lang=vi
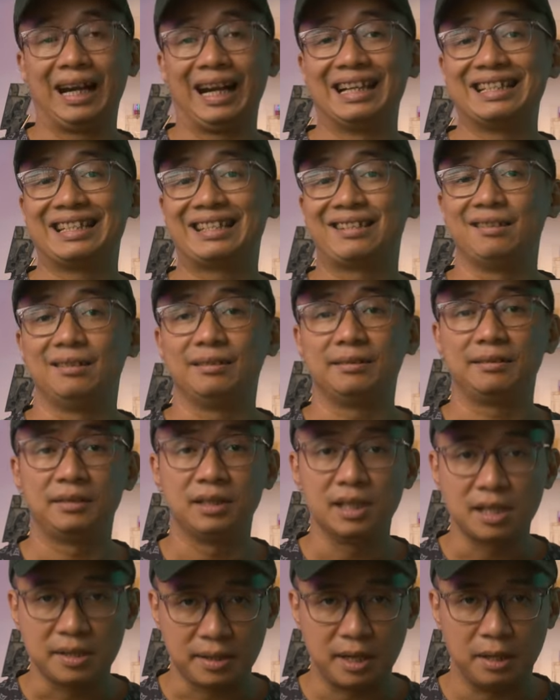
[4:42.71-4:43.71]
cái sự
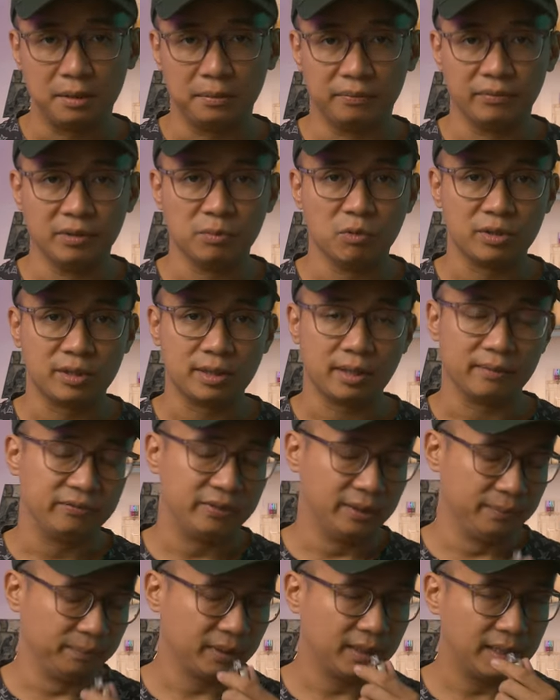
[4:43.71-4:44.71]
tương đồng với một
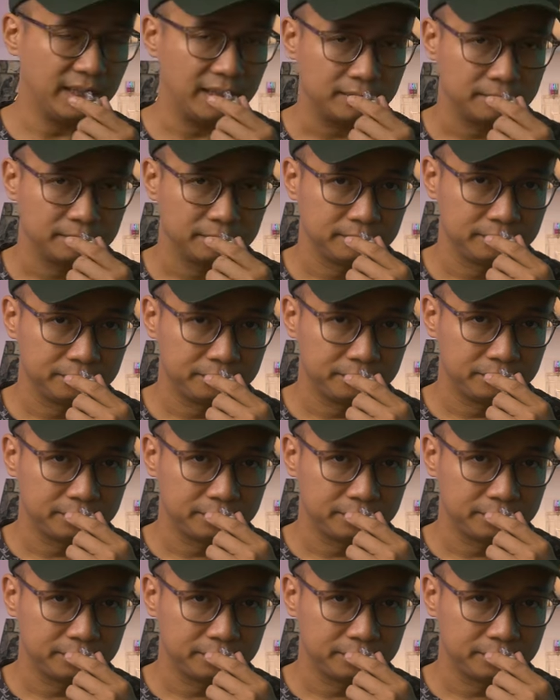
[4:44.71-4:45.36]
sản phẩm khác